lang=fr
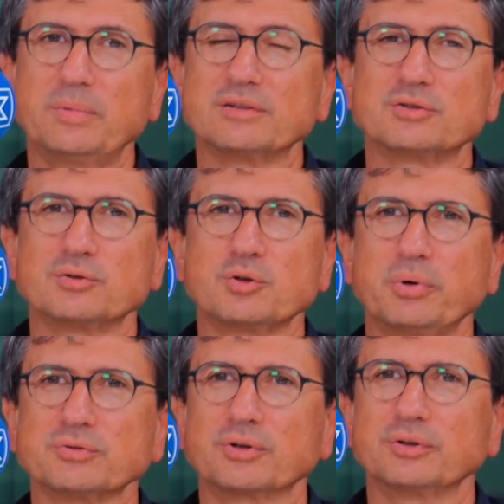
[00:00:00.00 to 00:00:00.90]
ben je,
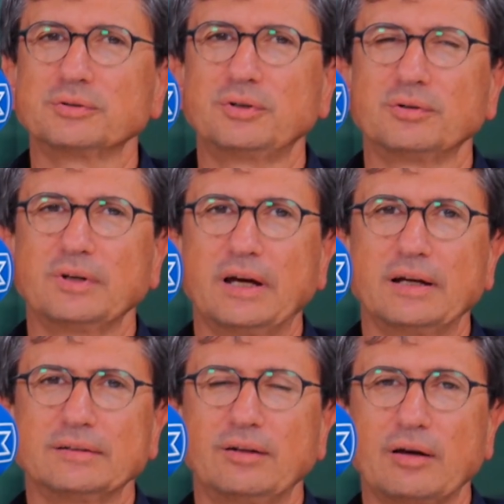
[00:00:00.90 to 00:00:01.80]
pense que dans
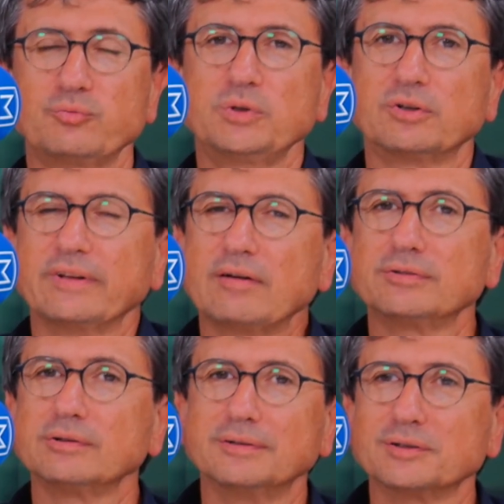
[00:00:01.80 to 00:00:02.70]
la, fuite en
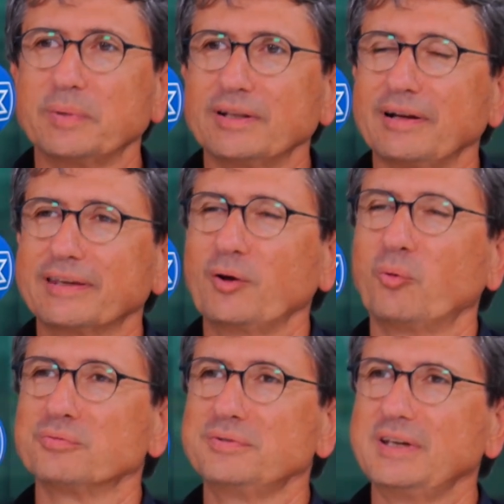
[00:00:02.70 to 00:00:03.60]
avant, n'est-ce pas, dans
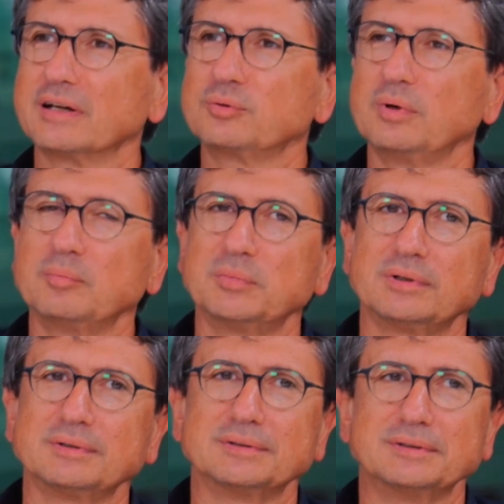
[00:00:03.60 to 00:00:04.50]
laquelle on vit
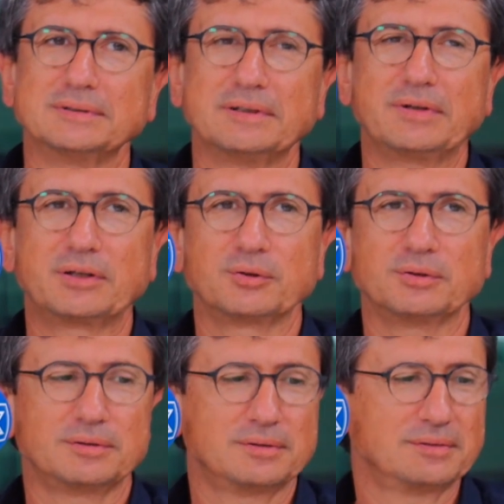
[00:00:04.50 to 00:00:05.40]
actuellement, euh,
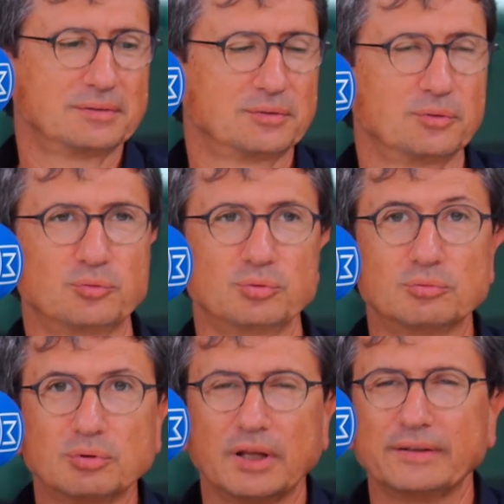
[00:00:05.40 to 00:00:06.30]
avec euh,
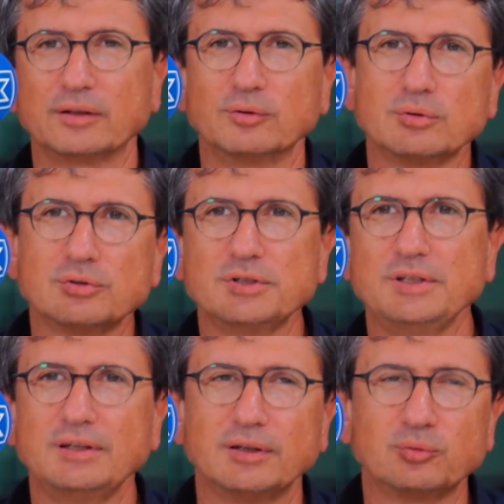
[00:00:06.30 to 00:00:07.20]
toute la
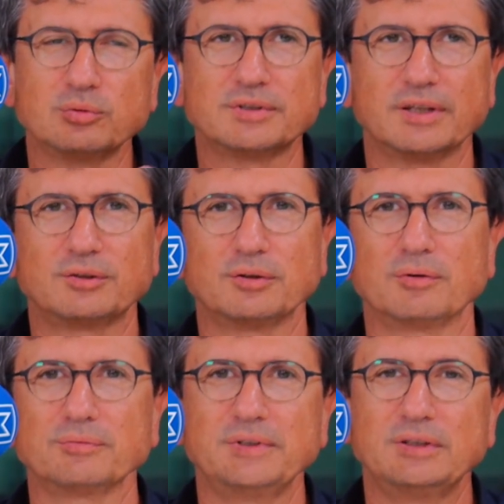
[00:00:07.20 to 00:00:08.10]
technologie et toute cette
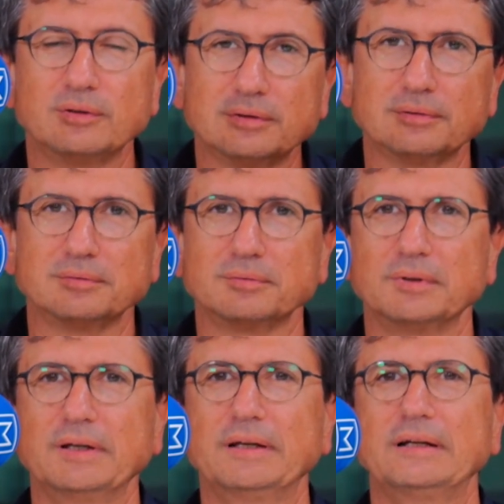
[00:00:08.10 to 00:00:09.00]
envie de,
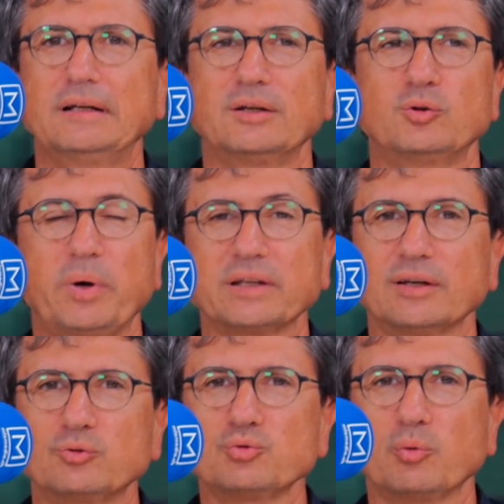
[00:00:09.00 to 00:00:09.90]

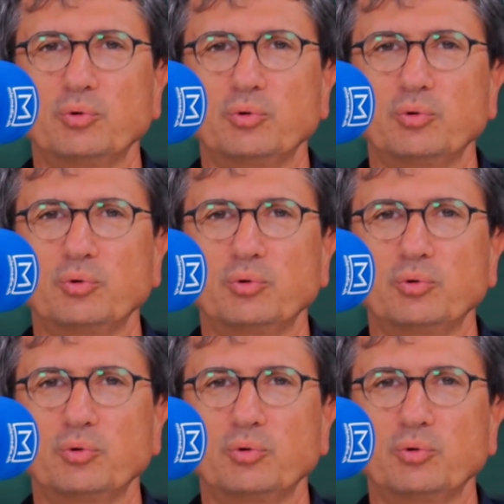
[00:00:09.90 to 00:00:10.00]
partir toujours